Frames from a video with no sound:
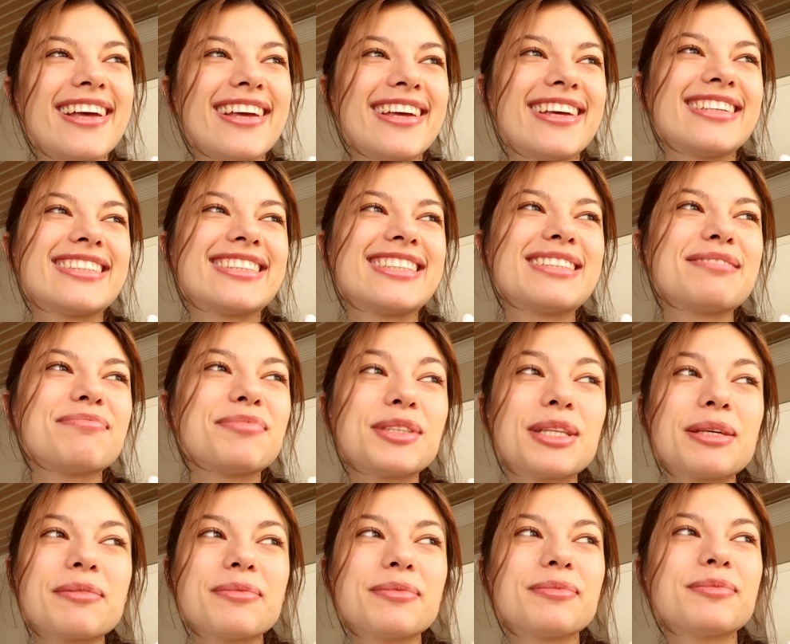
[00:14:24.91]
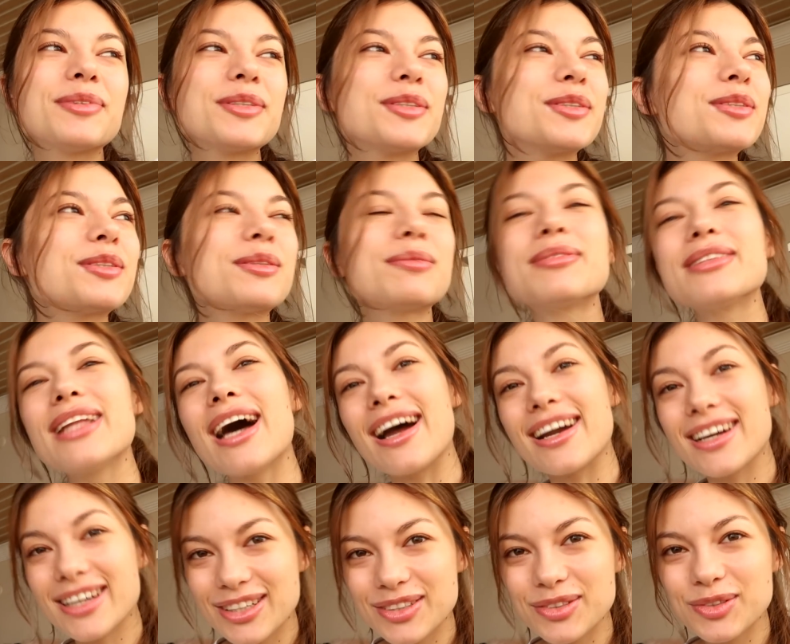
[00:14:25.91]
Ee, siz bu da bu YouTube'un
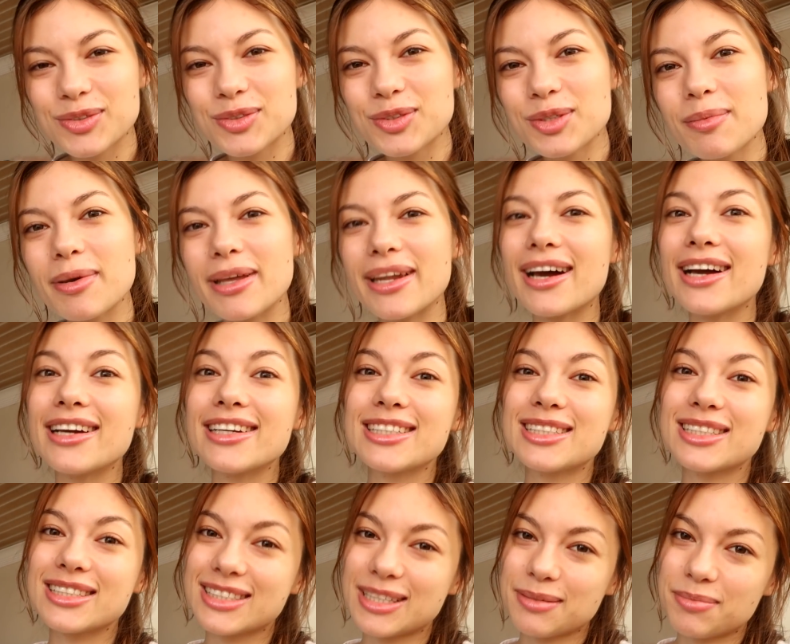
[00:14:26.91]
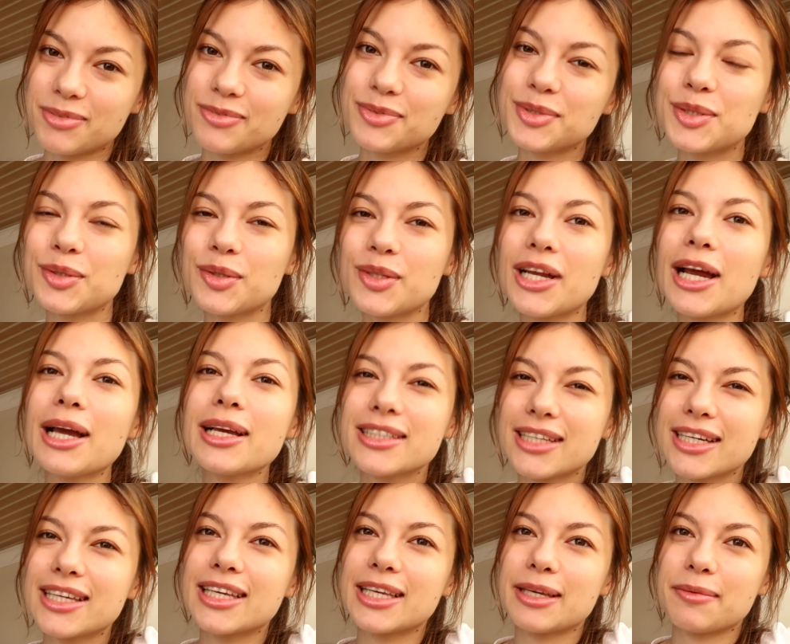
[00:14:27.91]
arka yüzünü ben ayrıca size bir video olarak
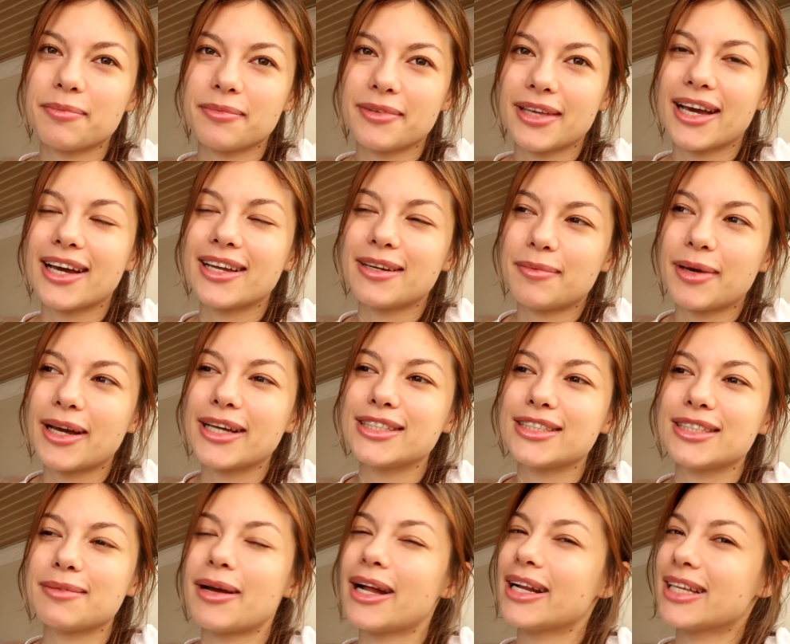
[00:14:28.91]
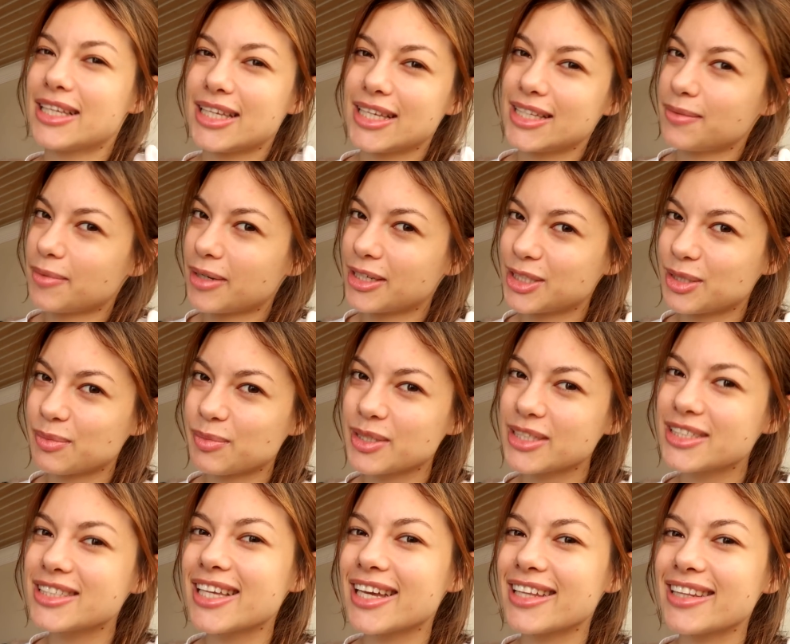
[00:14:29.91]
çekeyim. Yani bence belki yeni
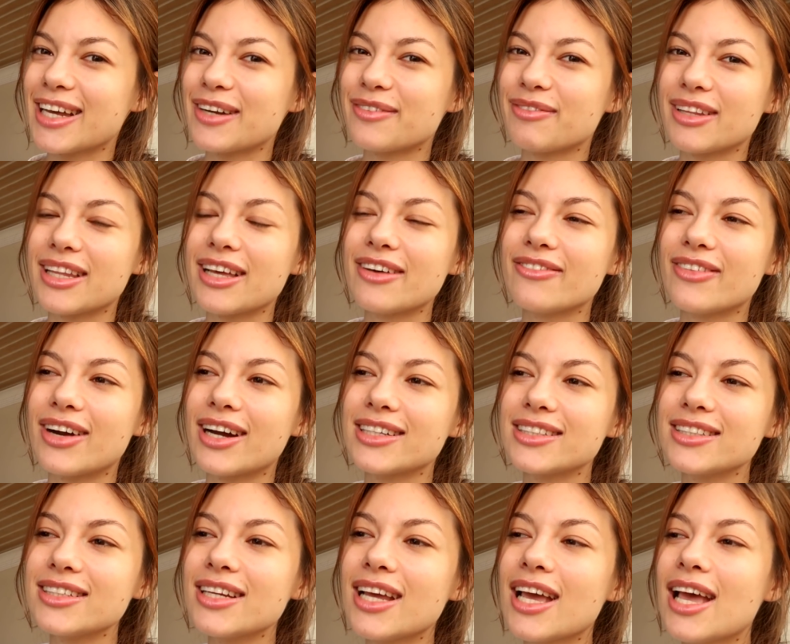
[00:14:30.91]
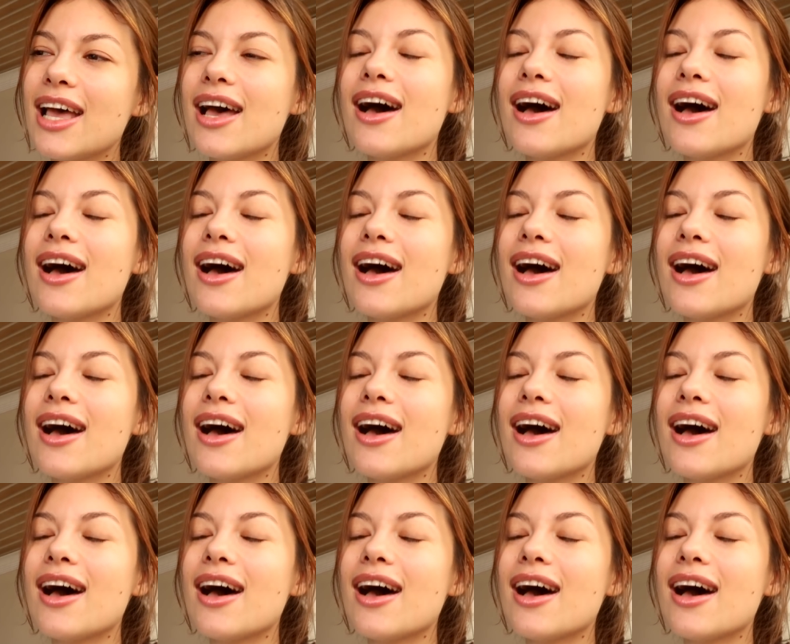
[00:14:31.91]
başlamak isteyenler falan vardır.